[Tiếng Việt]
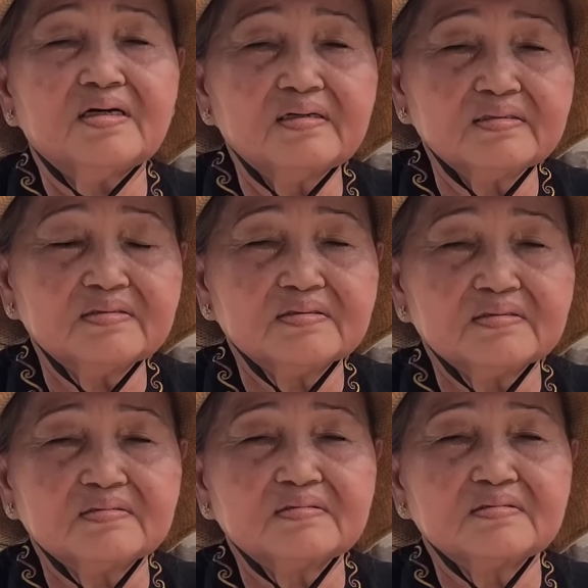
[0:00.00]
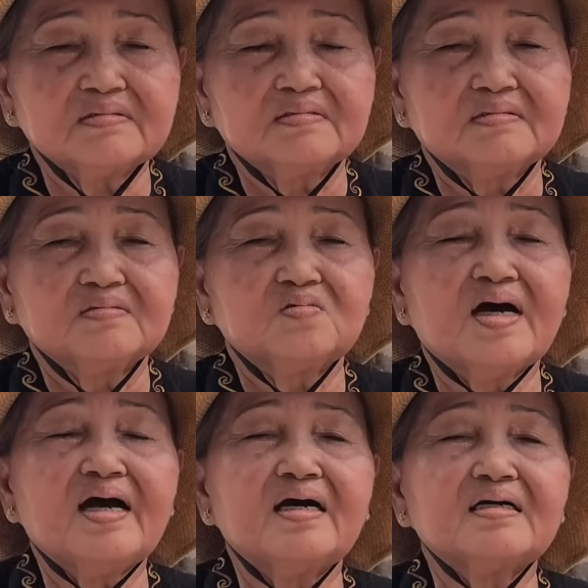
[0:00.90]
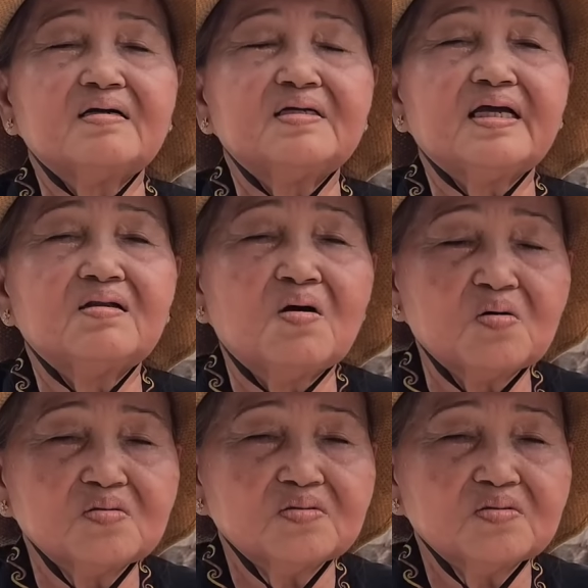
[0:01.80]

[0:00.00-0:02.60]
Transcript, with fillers: hết qua cái zalo